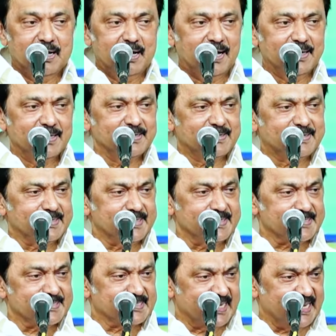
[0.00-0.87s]
அதுக்கு
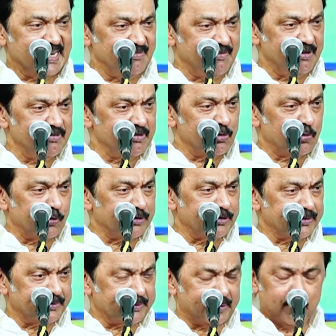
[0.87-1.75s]
செயல் வடிவம்
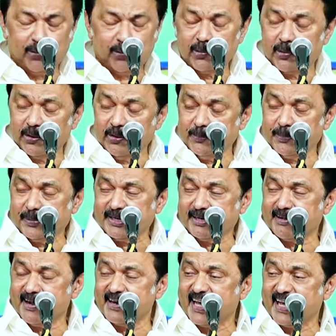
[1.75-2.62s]

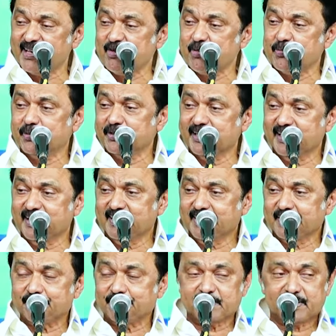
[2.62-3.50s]
கொடுப்பதற்கான அறிவிப்பு
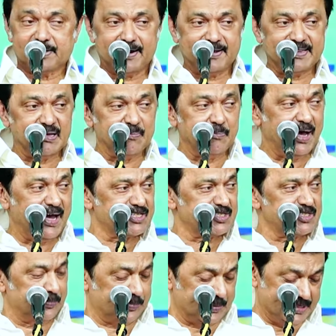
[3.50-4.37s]
தான் கடந்த
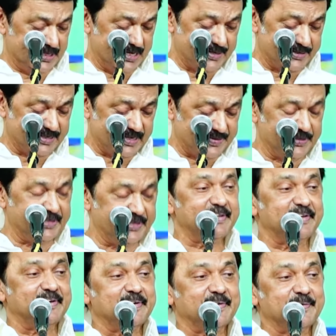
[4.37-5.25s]
மார்ச் பதினான்காம் தேதி